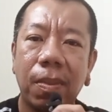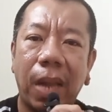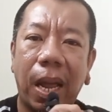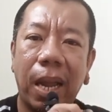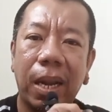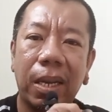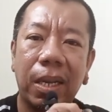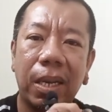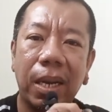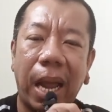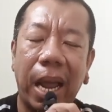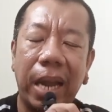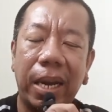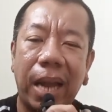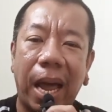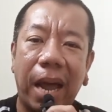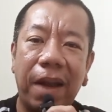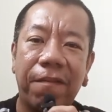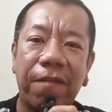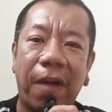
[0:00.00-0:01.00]
หลายหลาย
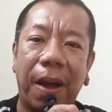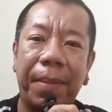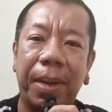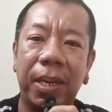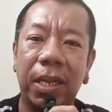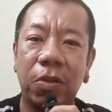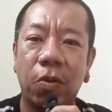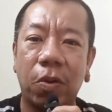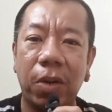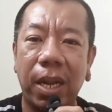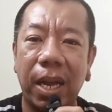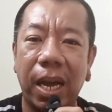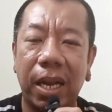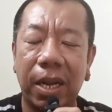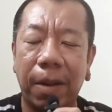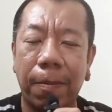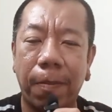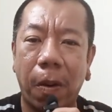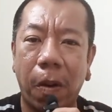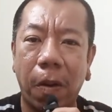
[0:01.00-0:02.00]
ท่านฟังมาถึงตรงนี้อา
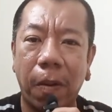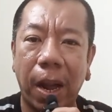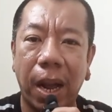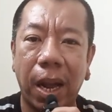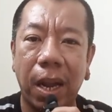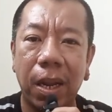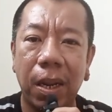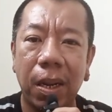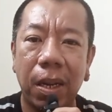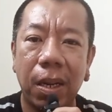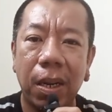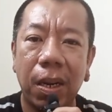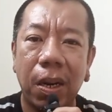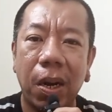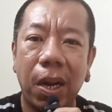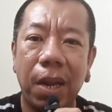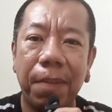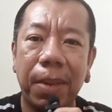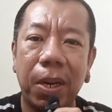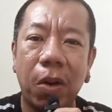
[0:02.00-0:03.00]
จจะมองว่า
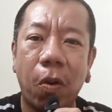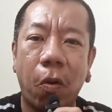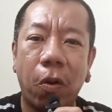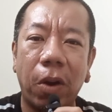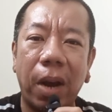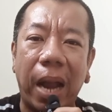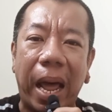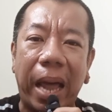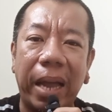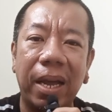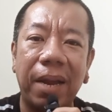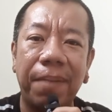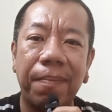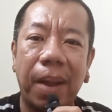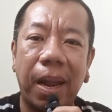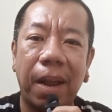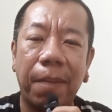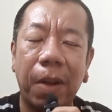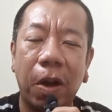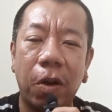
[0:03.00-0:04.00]
เฮ้ยมันโหดร้ายเกิน
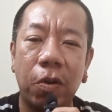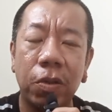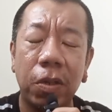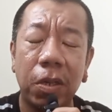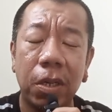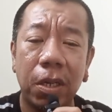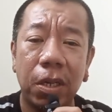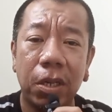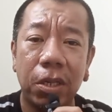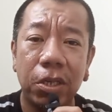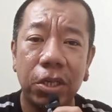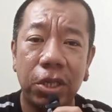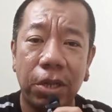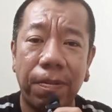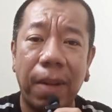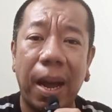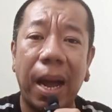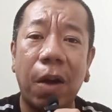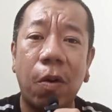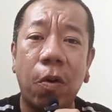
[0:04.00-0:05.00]
ไปเปล่า
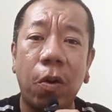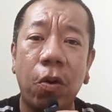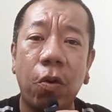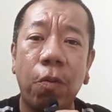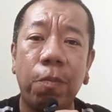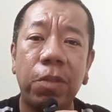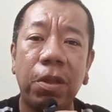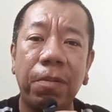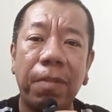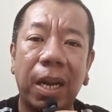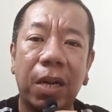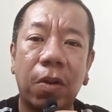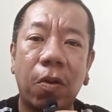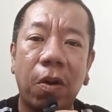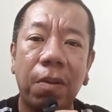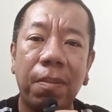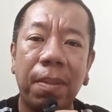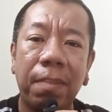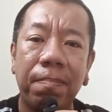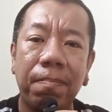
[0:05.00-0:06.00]
15 คนลุม11 ค
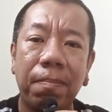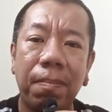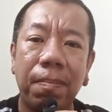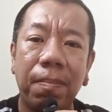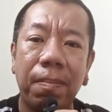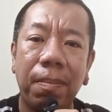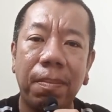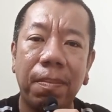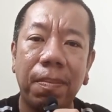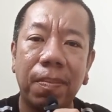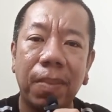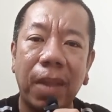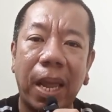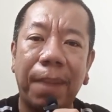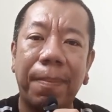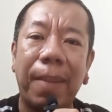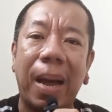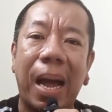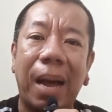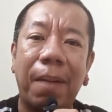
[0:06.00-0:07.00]
นมึงเอ
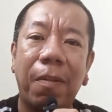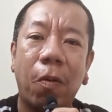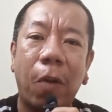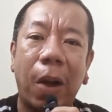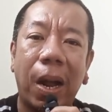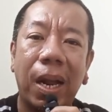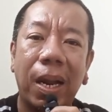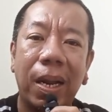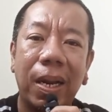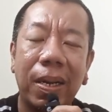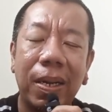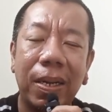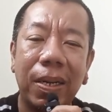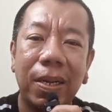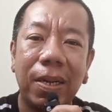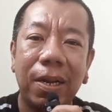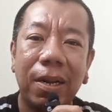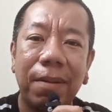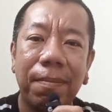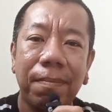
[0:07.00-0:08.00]
งบ้าเปล่าวะ
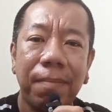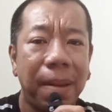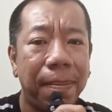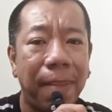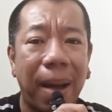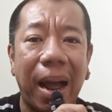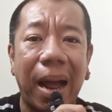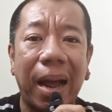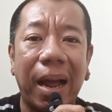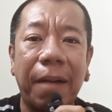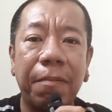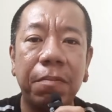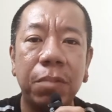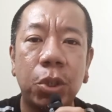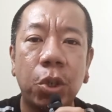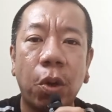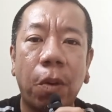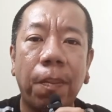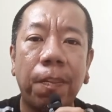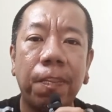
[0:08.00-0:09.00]
ไม่บ้าครับคุ
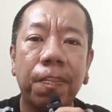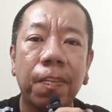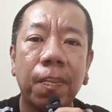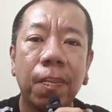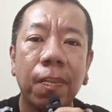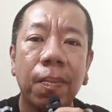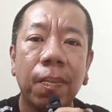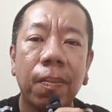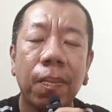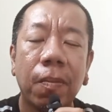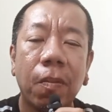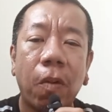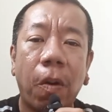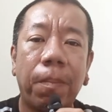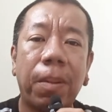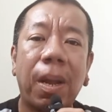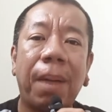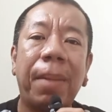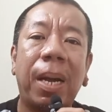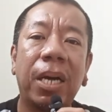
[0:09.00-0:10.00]
ณชม ผ
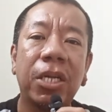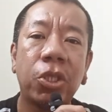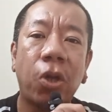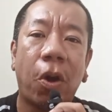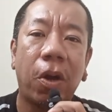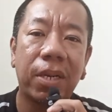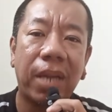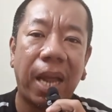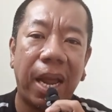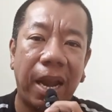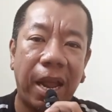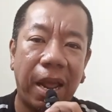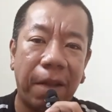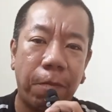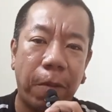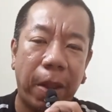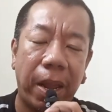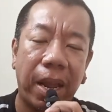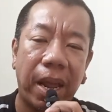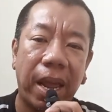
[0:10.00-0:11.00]
มกำลังสอนไทยแลน
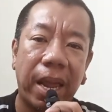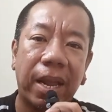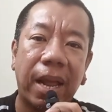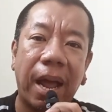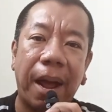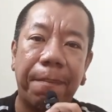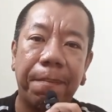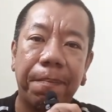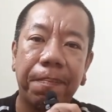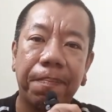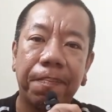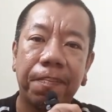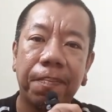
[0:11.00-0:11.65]
ด์เวให้กับ